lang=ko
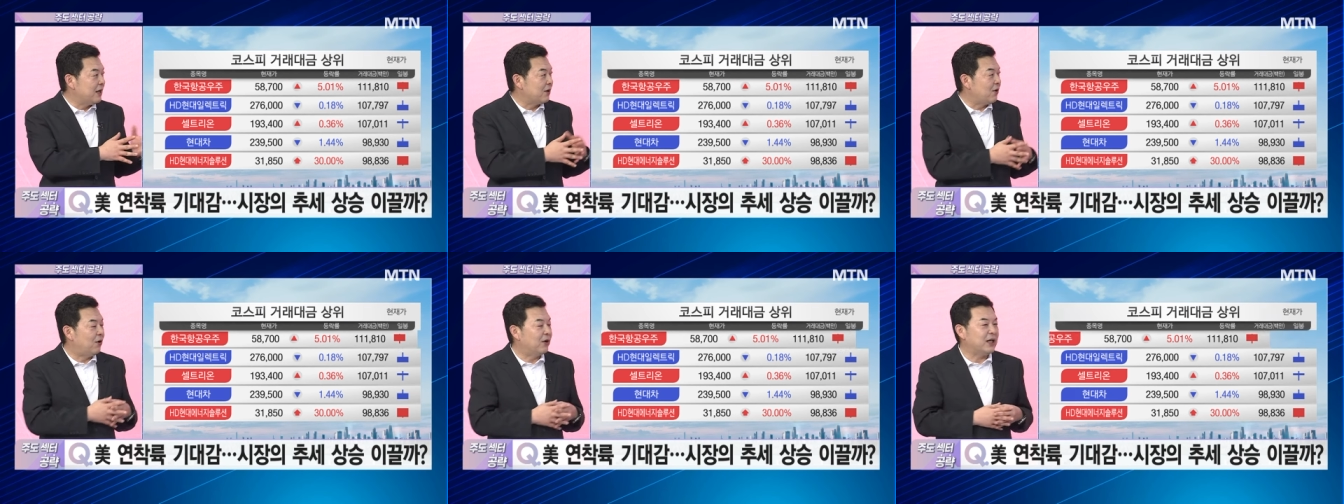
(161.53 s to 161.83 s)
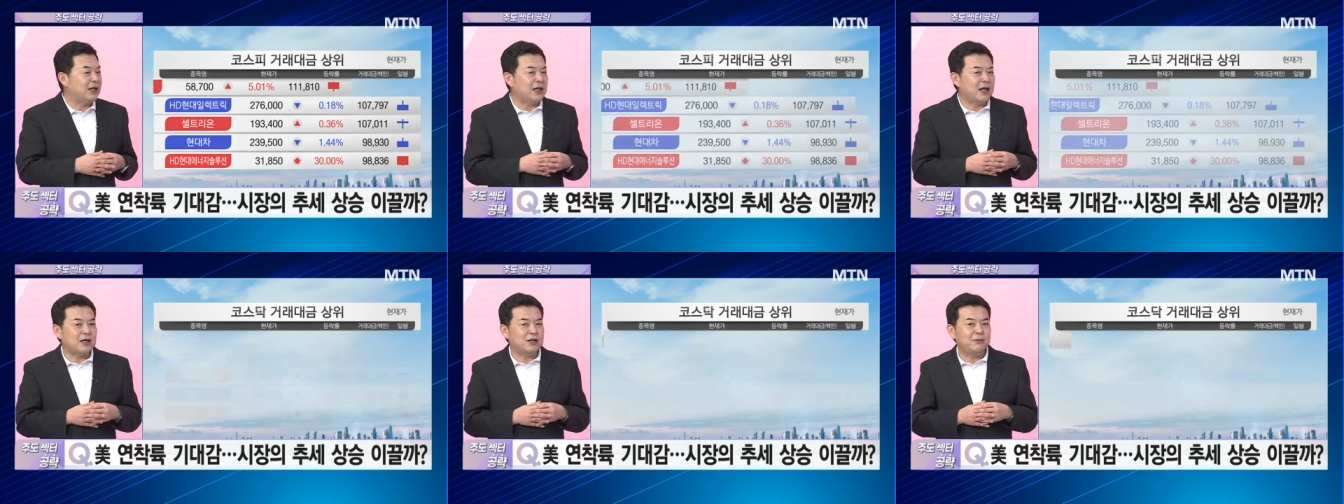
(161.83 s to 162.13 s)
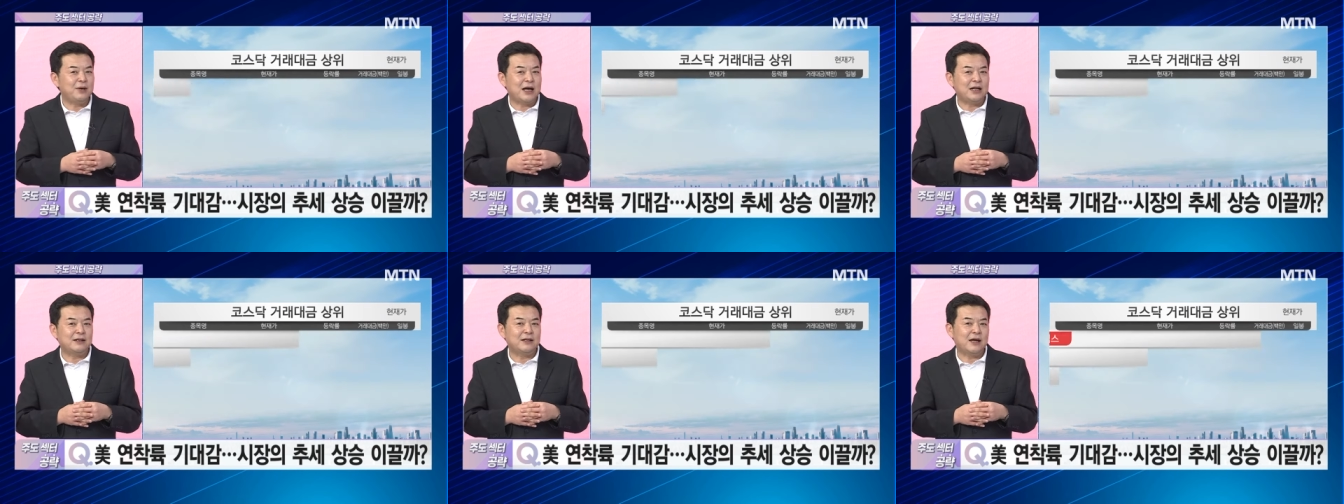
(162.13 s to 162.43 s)
거래
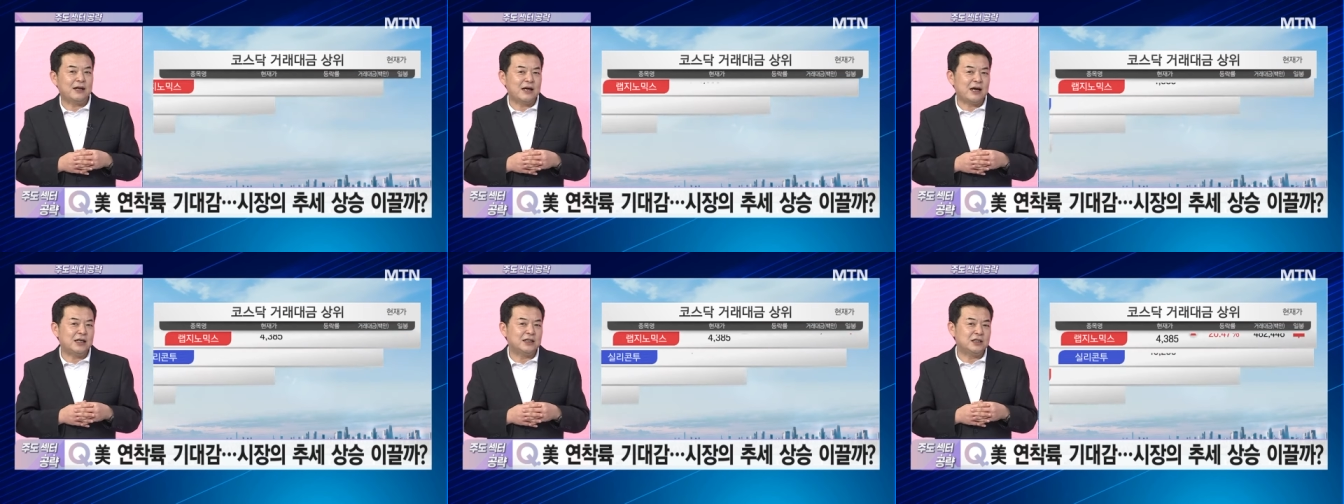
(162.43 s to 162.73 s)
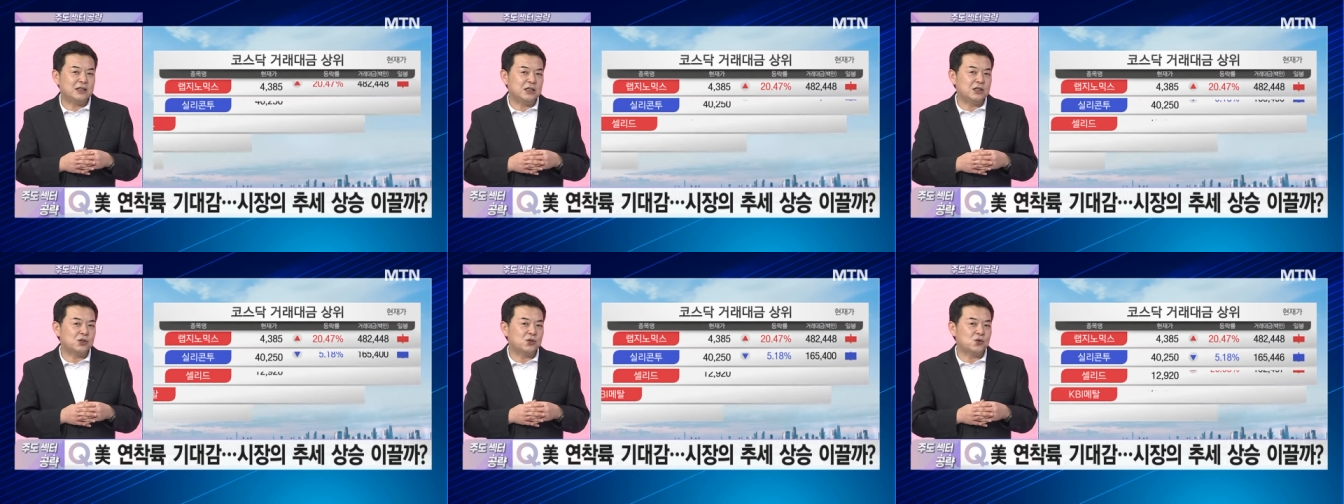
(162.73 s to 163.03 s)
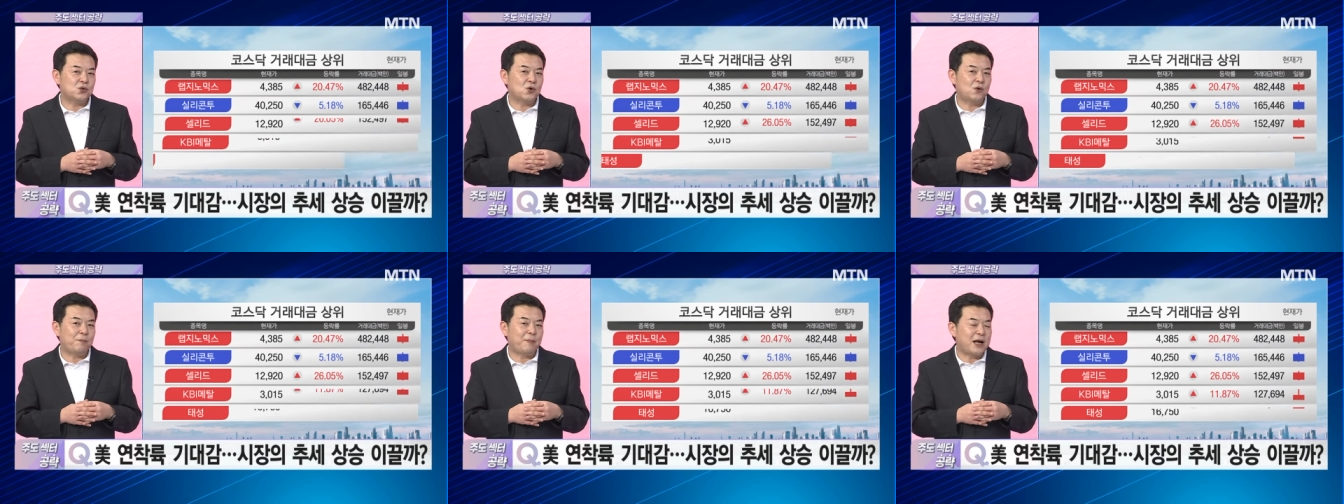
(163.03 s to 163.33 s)
대금이 한 대략 한
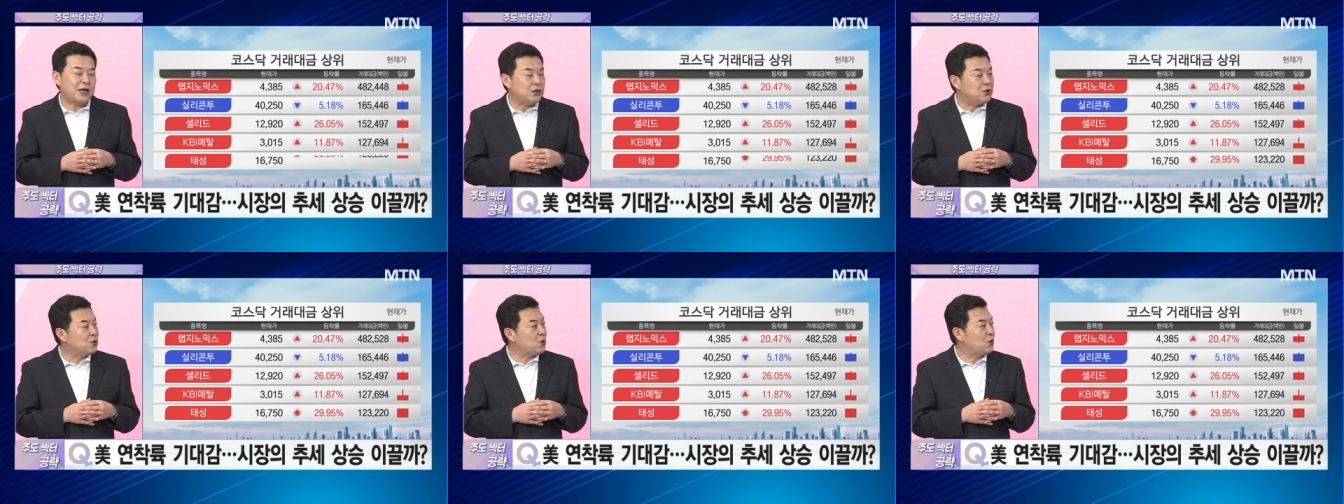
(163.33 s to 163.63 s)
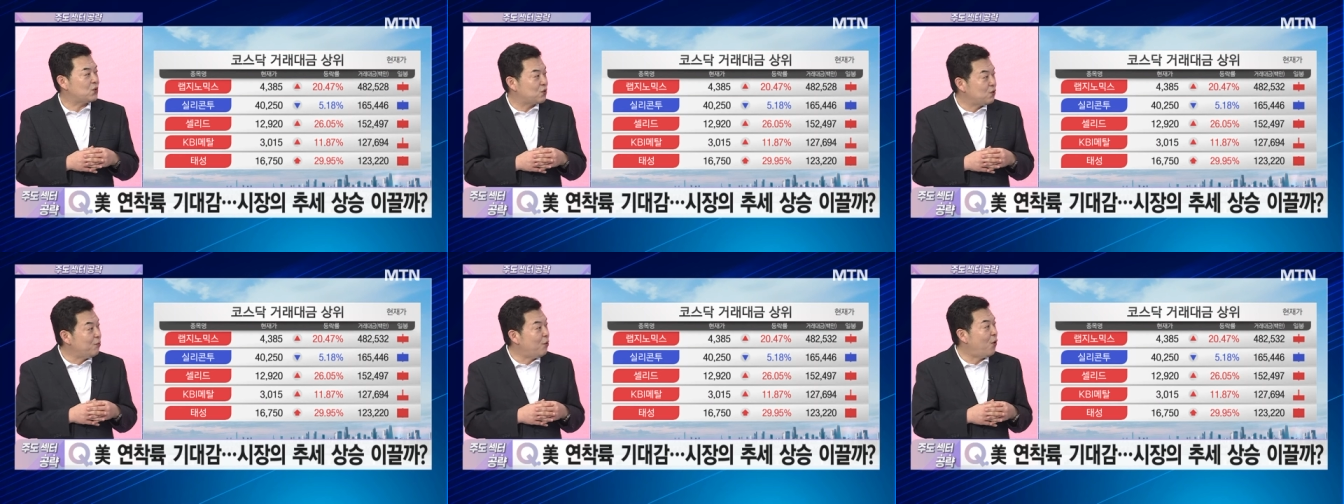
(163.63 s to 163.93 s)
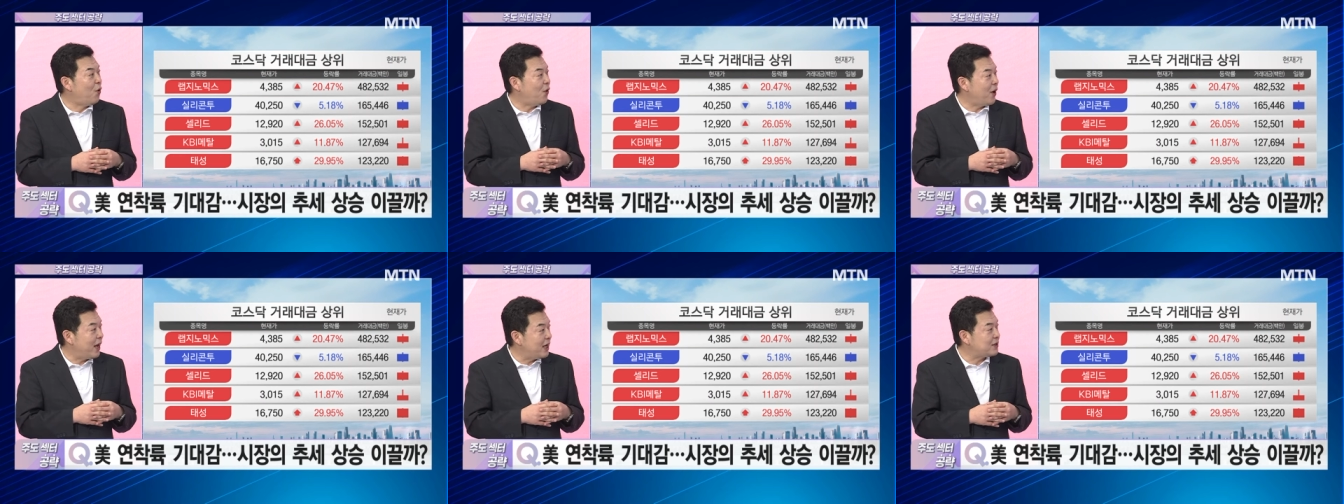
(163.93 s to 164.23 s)
7조 8조
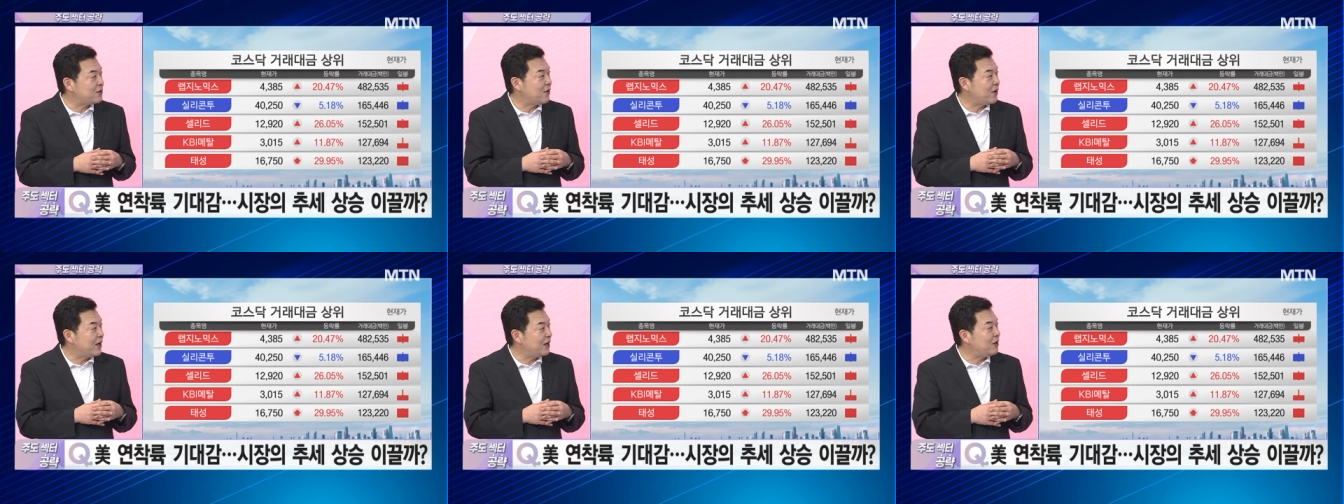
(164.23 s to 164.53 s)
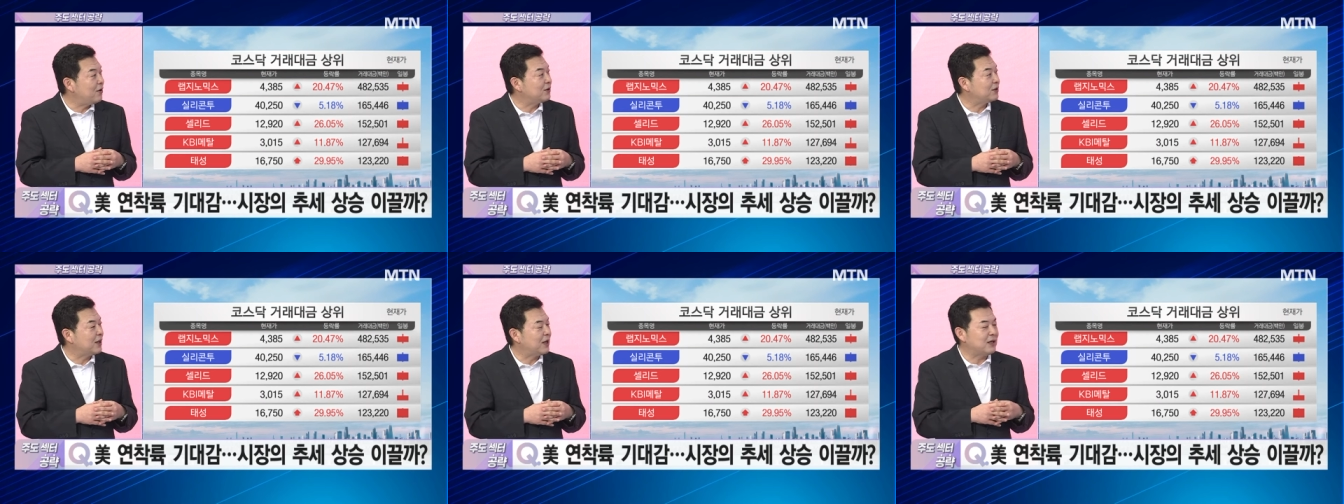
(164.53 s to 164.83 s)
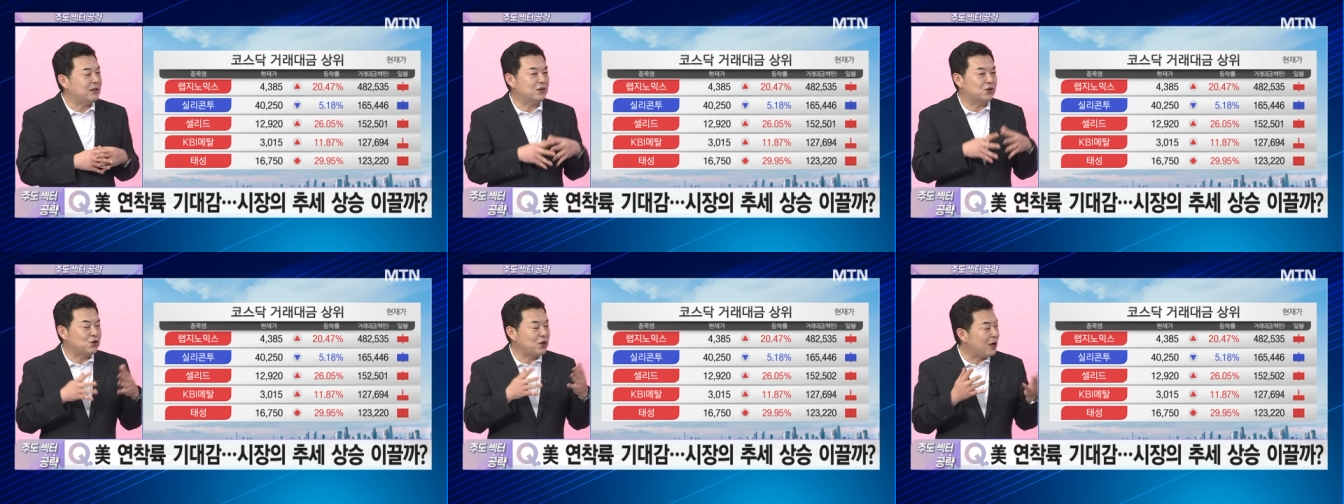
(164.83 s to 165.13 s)
규모에서의
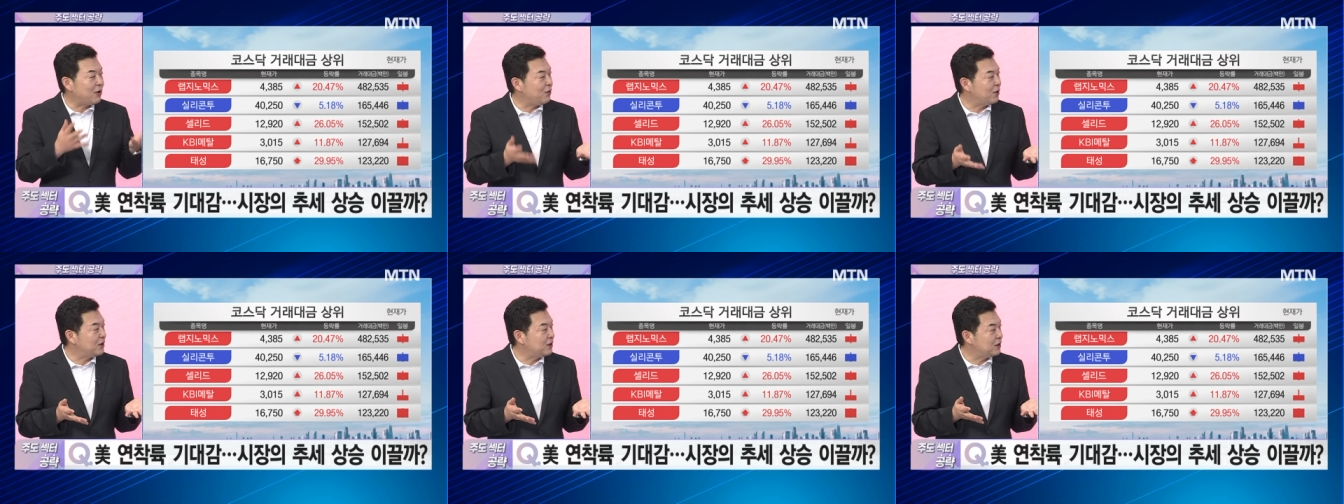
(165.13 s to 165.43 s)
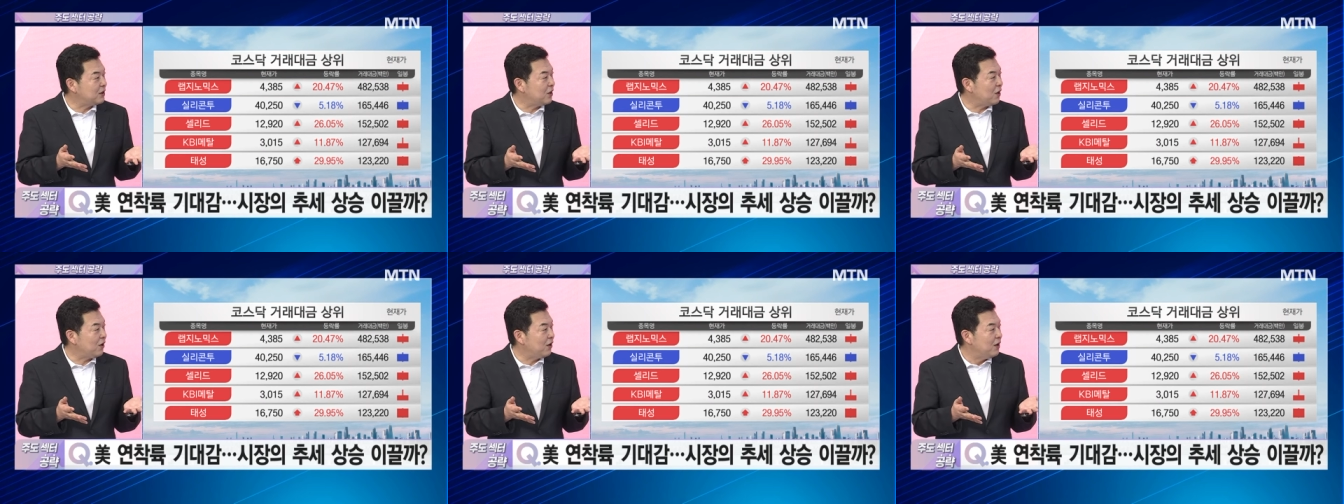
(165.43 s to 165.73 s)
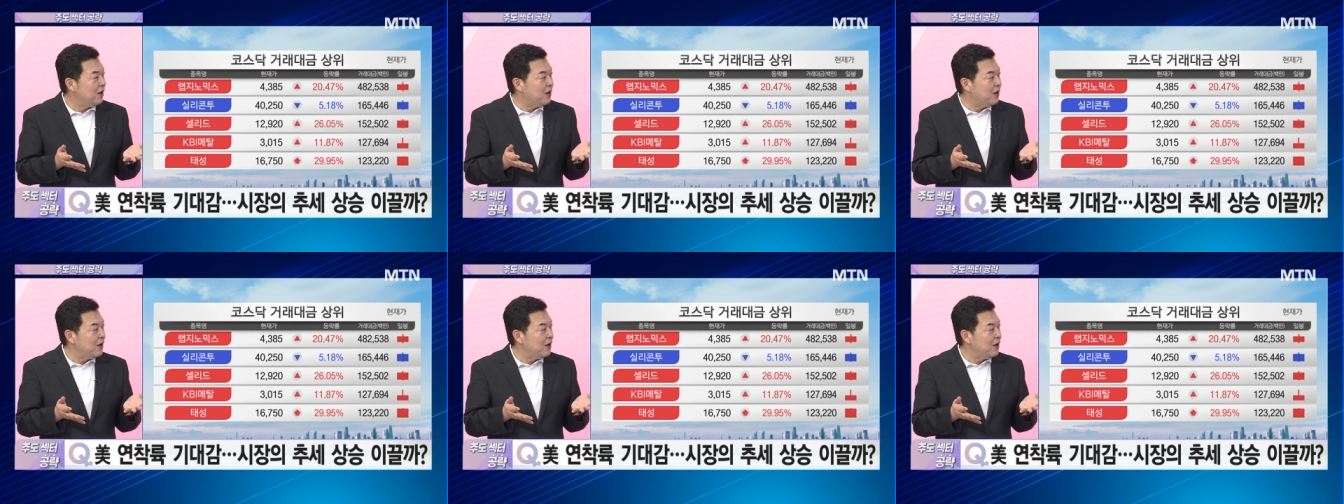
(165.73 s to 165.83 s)
형태를 취하고 있거든요.